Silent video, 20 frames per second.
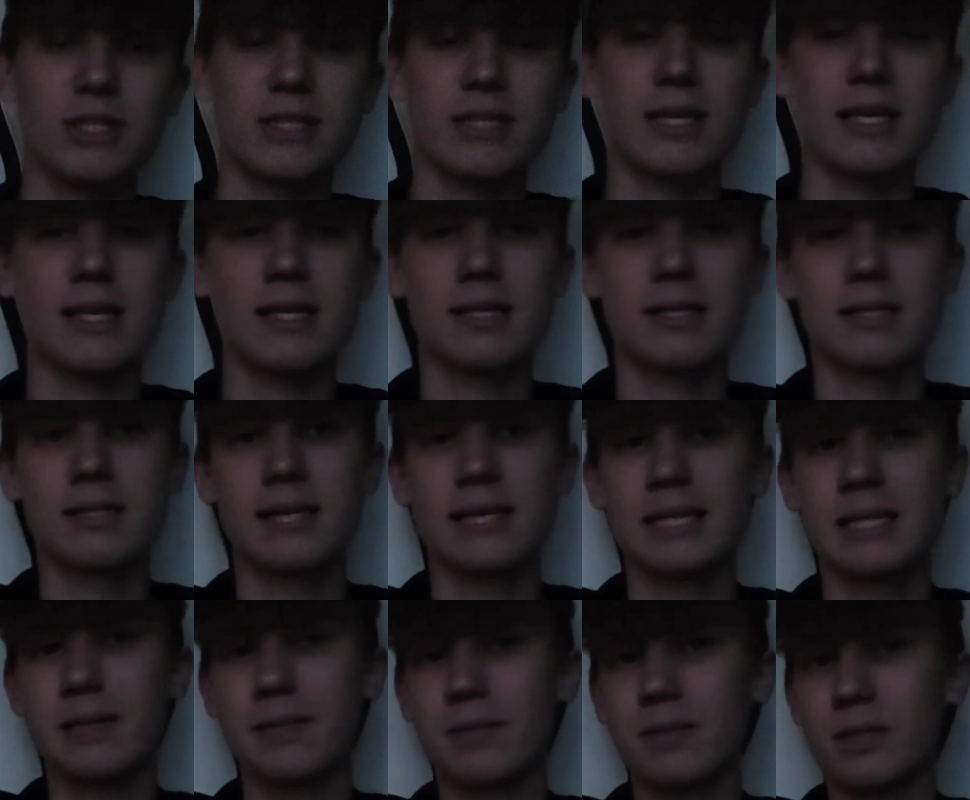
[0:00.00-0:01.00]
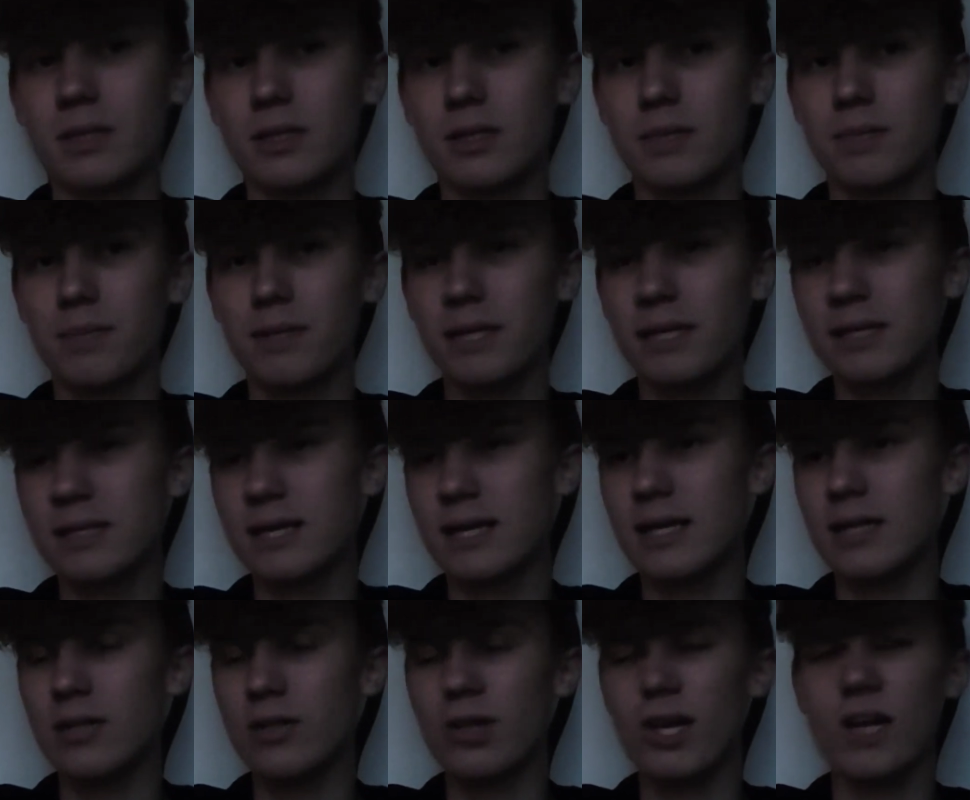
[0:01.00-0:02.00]
ta scena z Zainem i
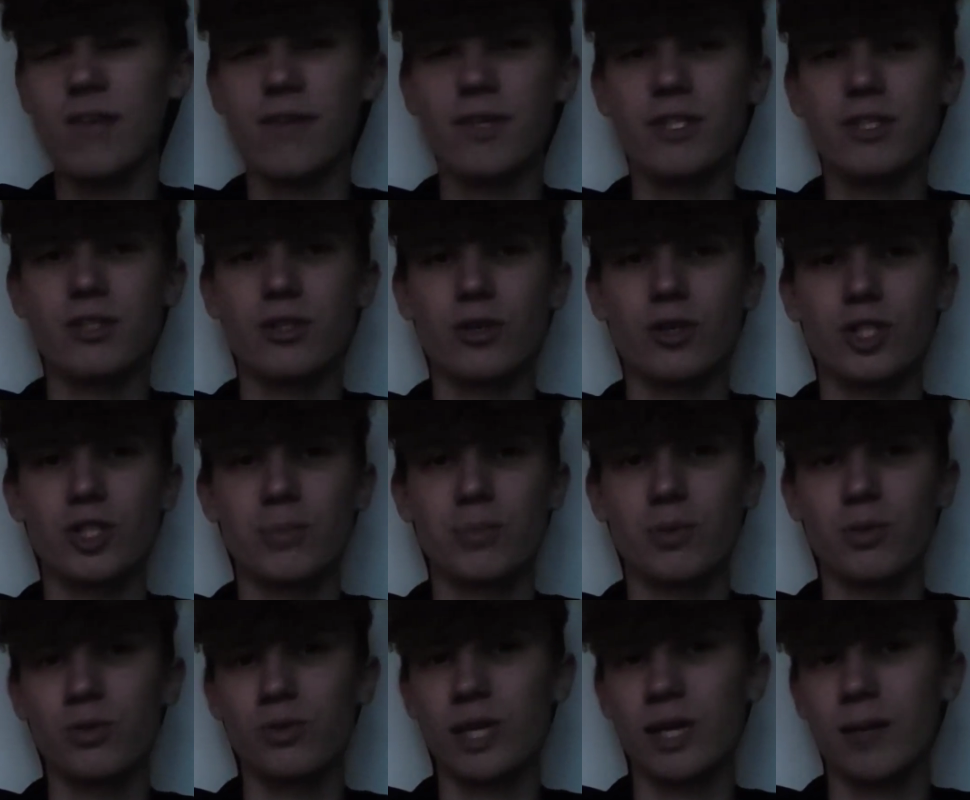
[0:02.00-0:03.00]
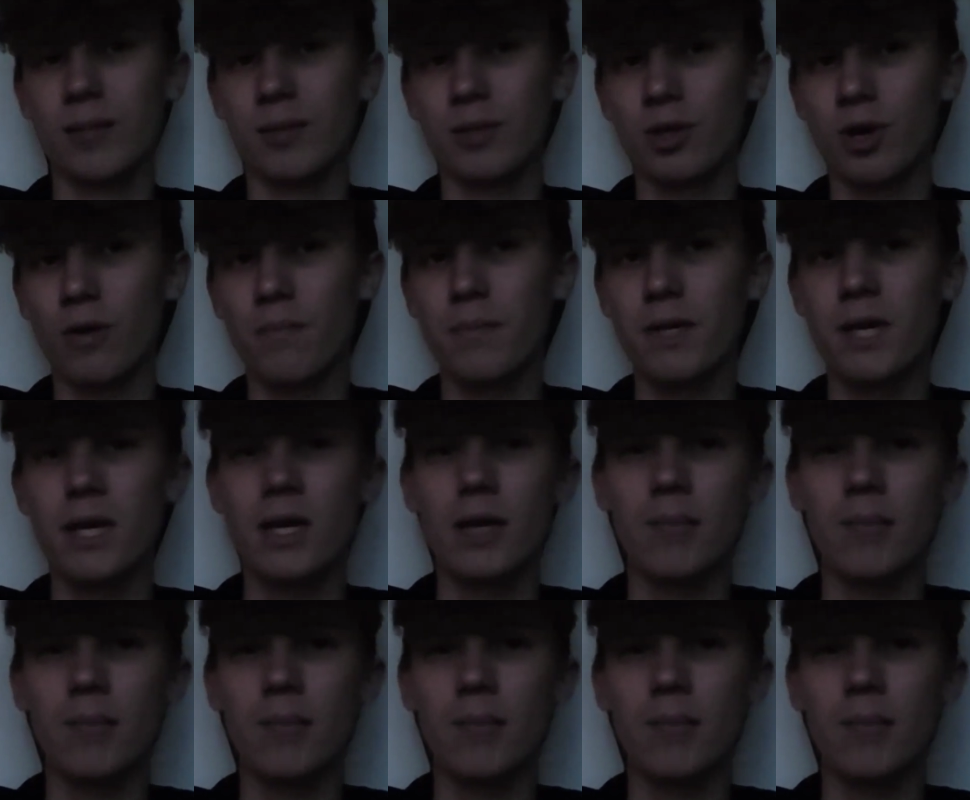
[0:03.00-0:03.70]
Pixel, no ale wiecie o co chodzi, po prostu jakby no,